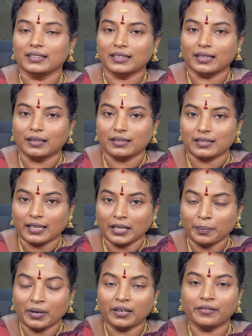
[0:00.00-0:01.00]
இந்த சனி
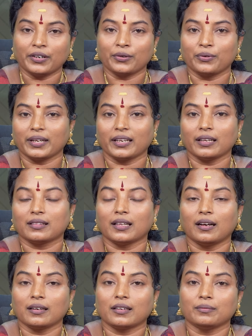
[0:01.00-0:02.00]
பகவானுடைய
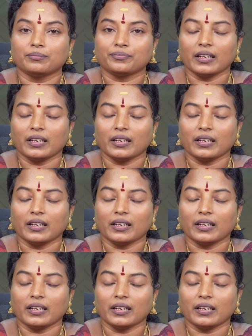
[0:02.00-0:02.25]
தாக்கம்